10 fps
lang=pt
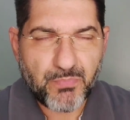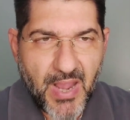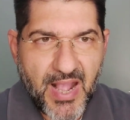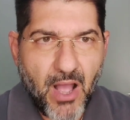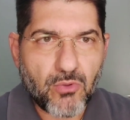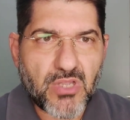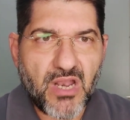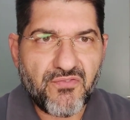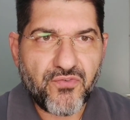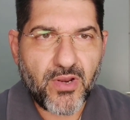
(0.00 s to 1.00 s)
pegar o
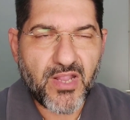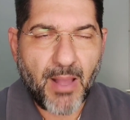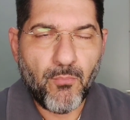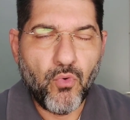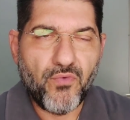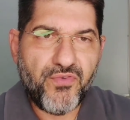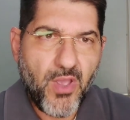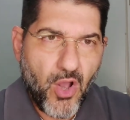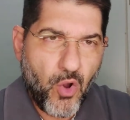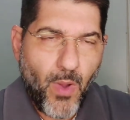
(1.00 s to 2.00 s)
telefone da
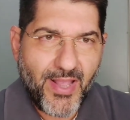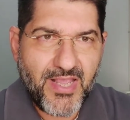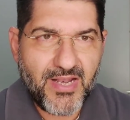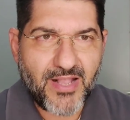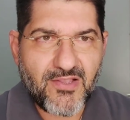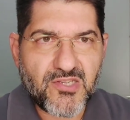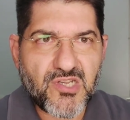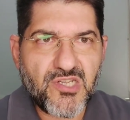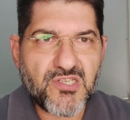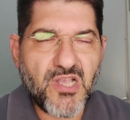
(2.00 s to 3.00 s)
Move ou aqui na
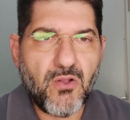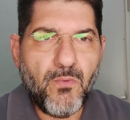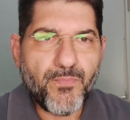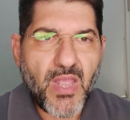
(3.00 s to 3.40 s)
descrição